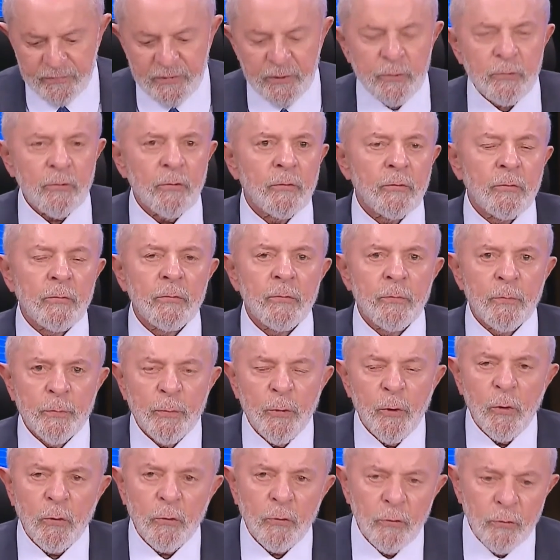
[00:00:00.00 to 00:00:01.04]
fico um
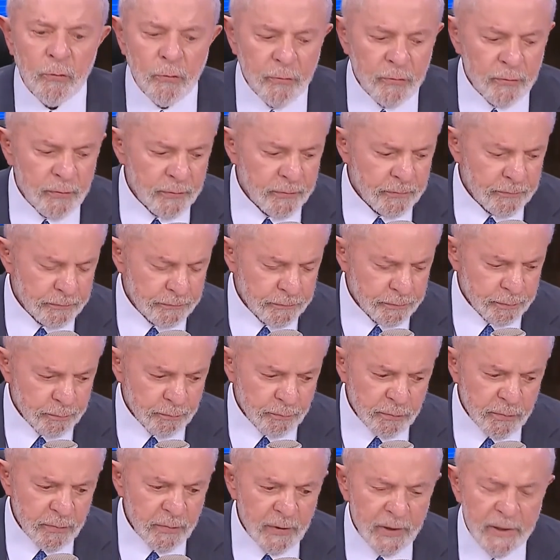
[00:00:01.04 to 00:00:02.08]
pouco
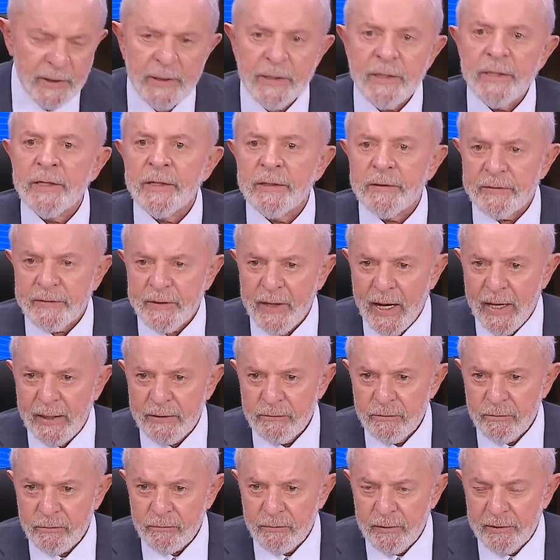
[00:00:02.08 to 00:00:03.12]

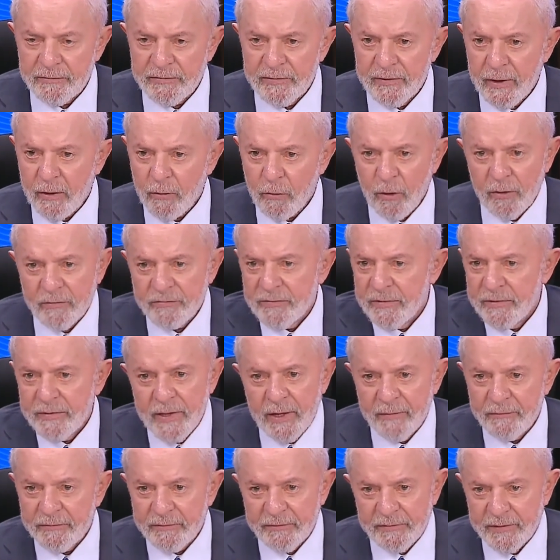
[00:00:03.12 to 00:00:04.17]
irritado com esse negócio de
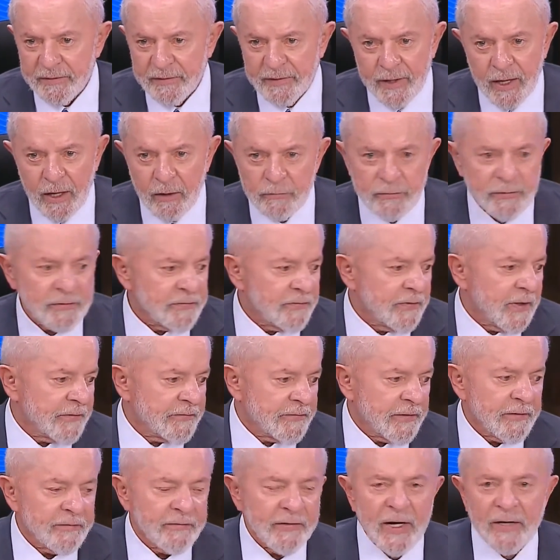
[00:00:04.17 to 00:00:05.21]
déficit fiscal, de vai
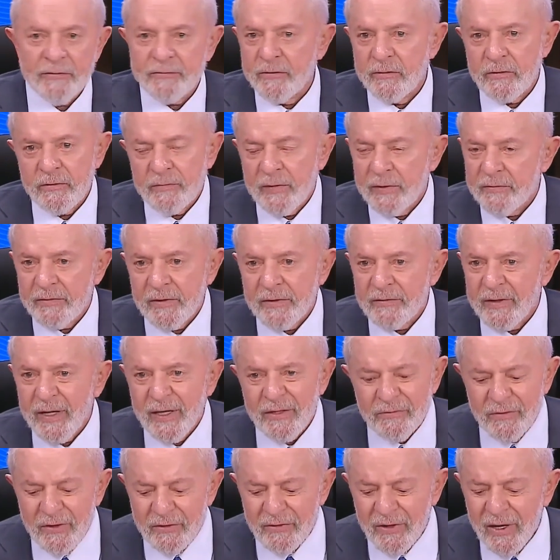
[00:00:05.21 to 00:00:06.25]
ser zero, não vai ser
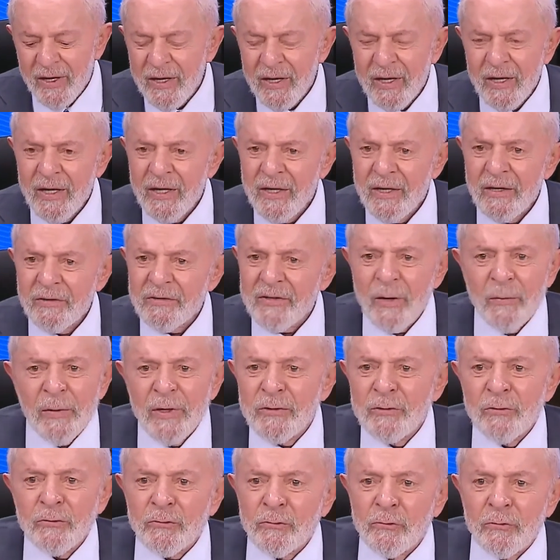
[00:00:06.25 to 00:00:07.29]
zero. Veja, isso é
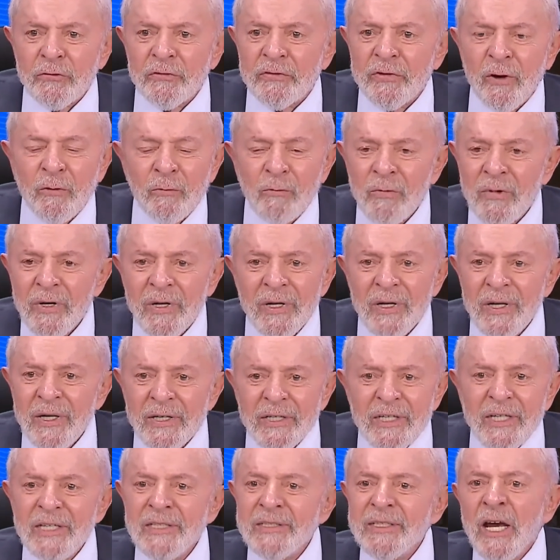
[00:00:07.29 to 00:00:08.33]
uma discussão
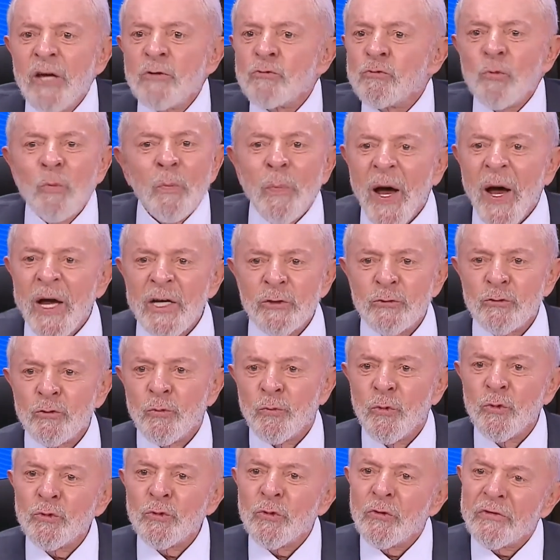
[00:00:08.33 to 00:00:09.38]
que nenhum país do
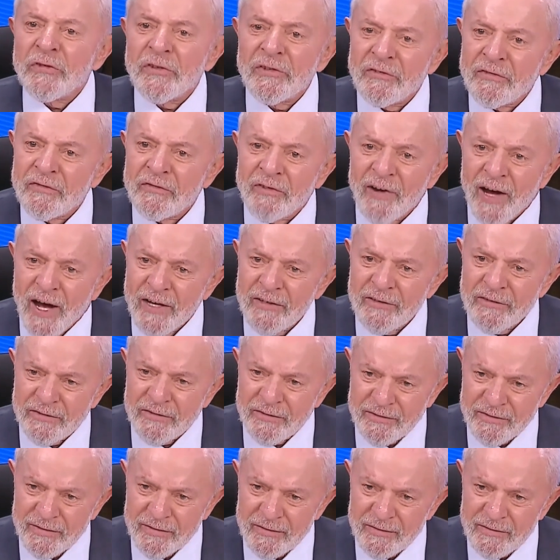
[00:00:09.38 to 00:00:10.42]
mundo se
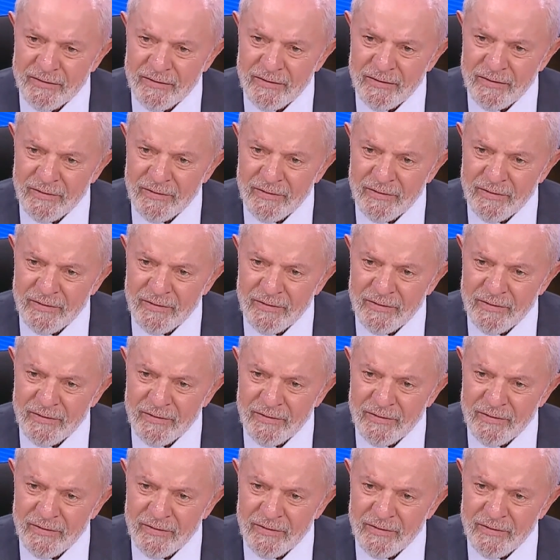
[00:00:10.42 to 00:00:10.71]
faz.